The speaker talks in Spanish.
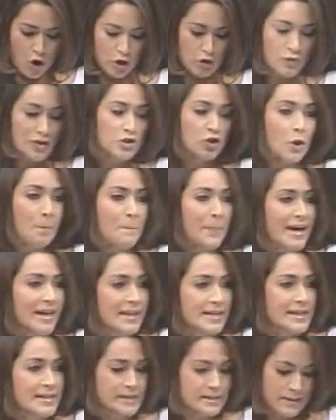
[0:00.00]
Hoy nuestro
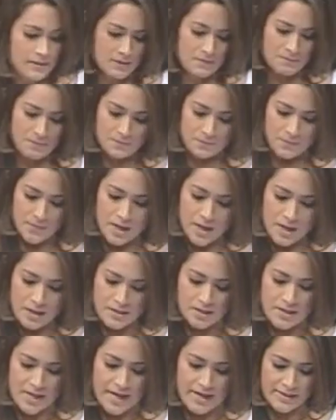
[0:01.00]
país
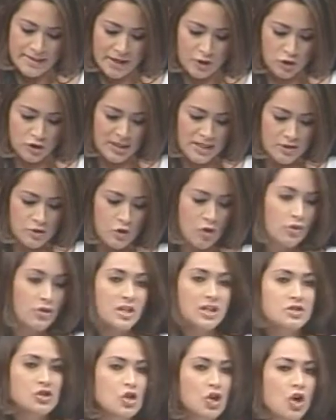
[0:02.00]
tiene otras
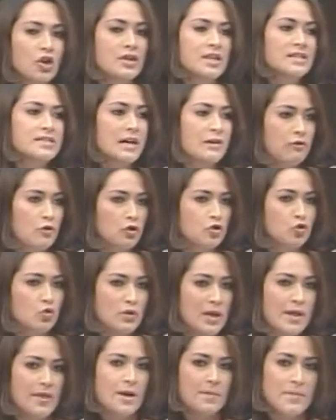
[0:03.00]
condiciones,
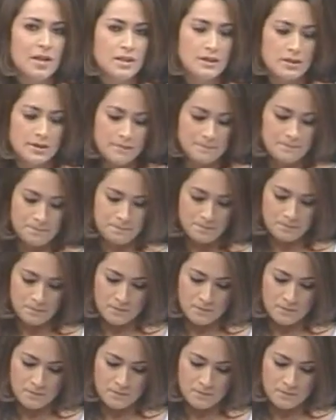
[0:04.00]
afortunadamente.